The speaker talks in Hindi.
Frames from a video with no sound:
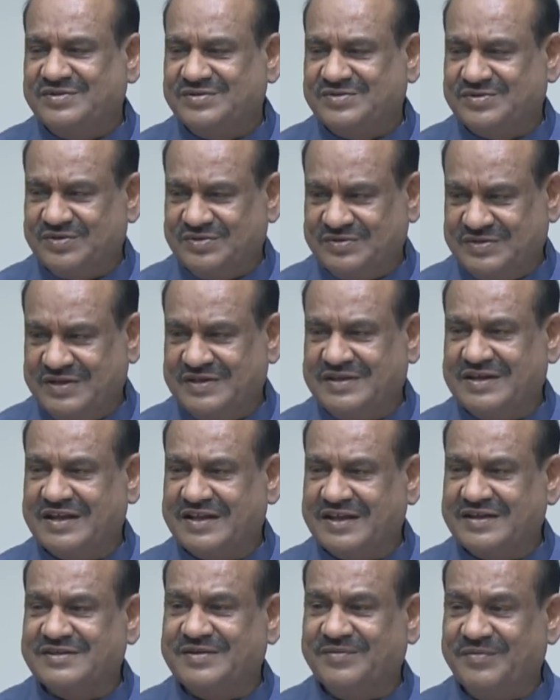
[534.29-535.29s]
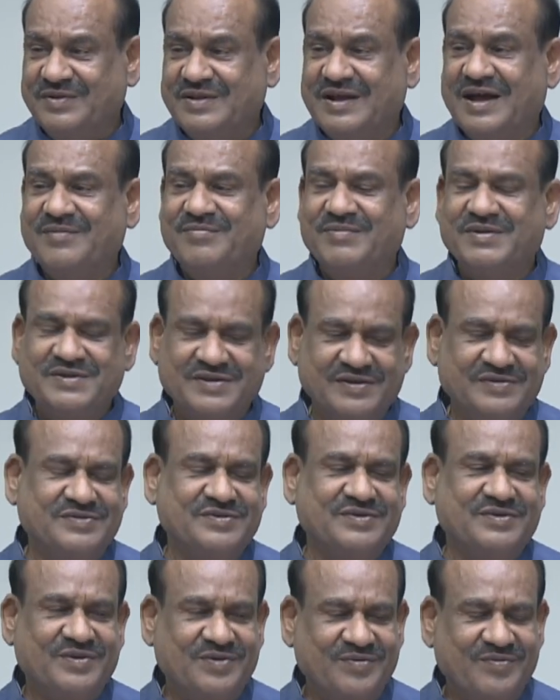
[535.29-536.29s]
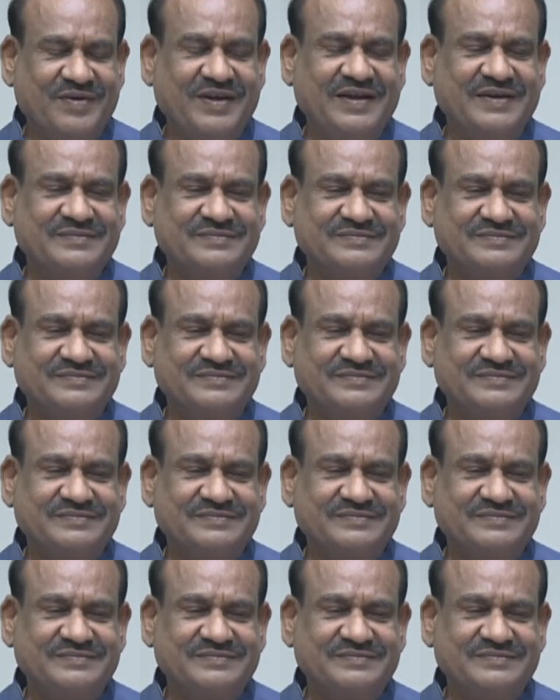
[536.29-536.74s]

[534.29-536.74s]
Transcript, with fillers: सौ से ज्यादा संविधान में संशोधन हुए